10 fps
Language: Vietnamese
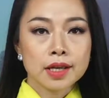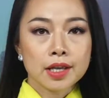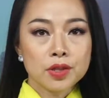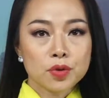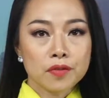
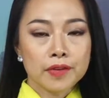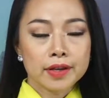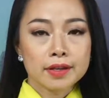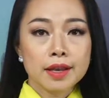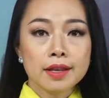Kính thưa quý
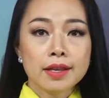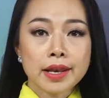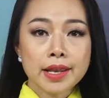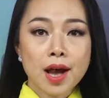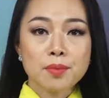vị,
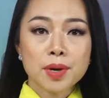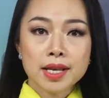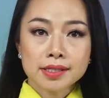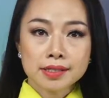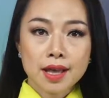lãnh đạo
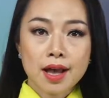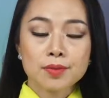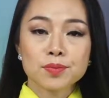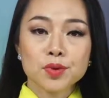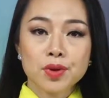Malaysia,
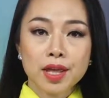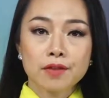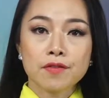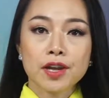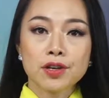
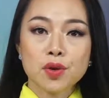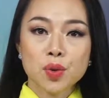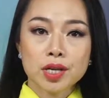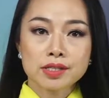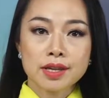Brunei và
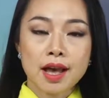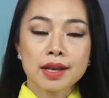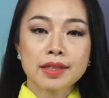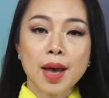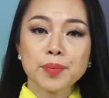Indonesia
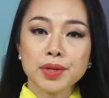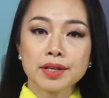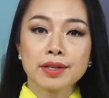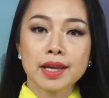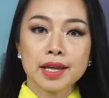đã tham
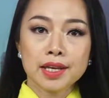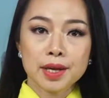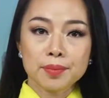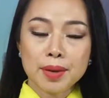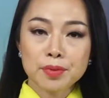dự lễ kỷ
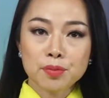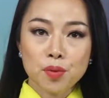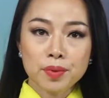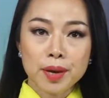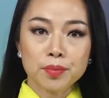niệm
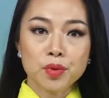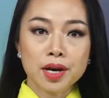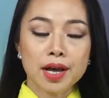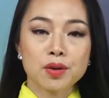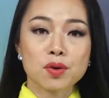54 năm quốc
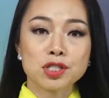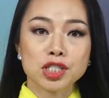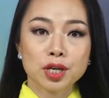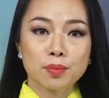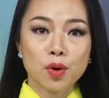khánh của
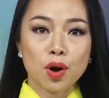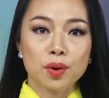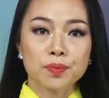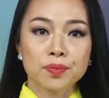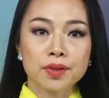Singapore.
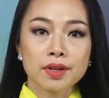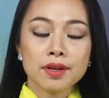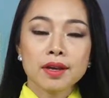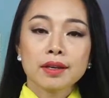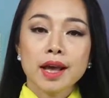
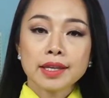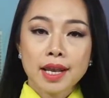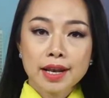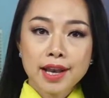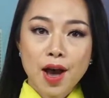Các
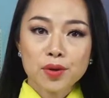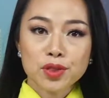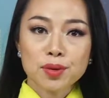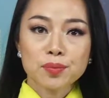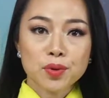nhà lãnh đạo
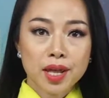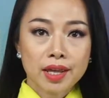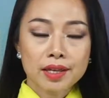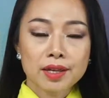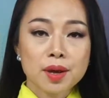từ
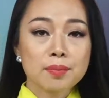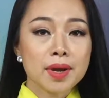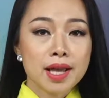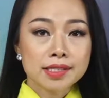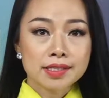Brunei,
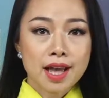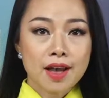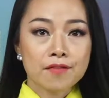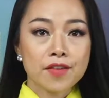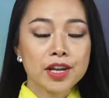Malaysia
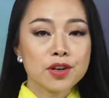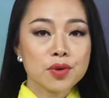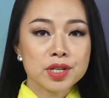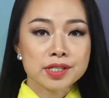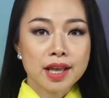và
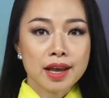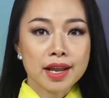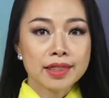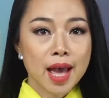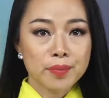Indonesia
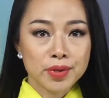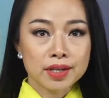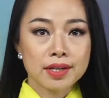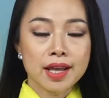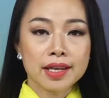đã tham dự
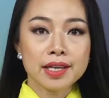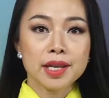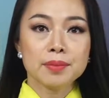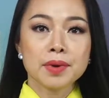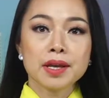lễ kỷ
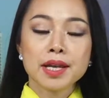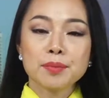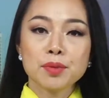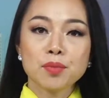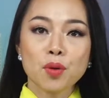niệm
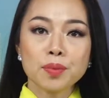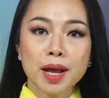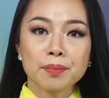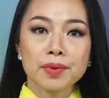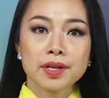54
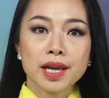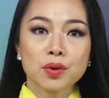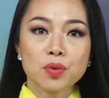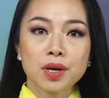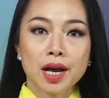năm ngày
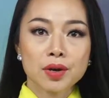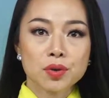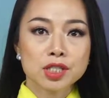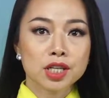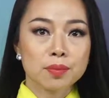quốc khánh
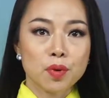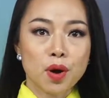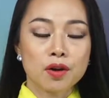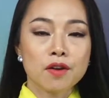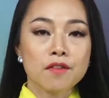của
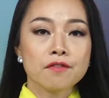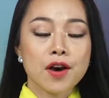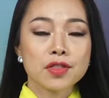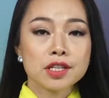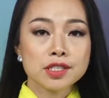Singapore
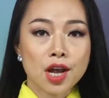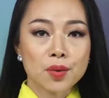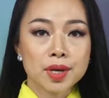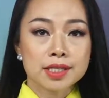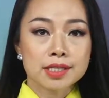vào thứ
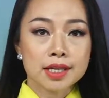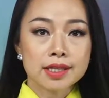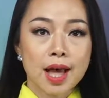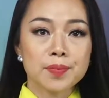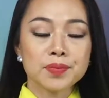Sáu ngày 9 tháng
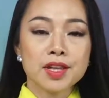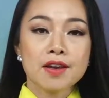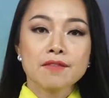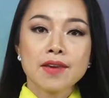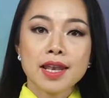8
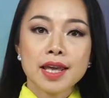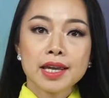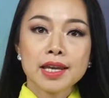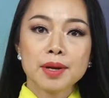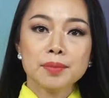và lễ
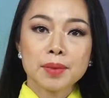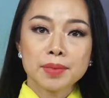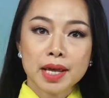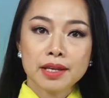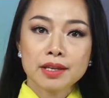kỷ niệm
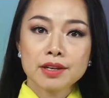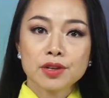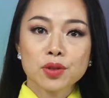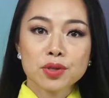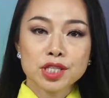năm nay
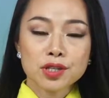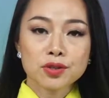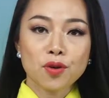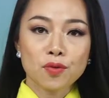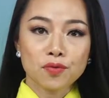được tổ chức
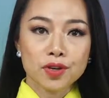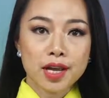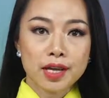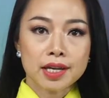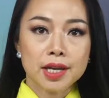cùng với
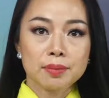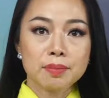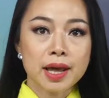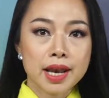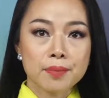các kỷ niệm
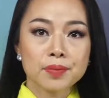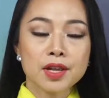3 năm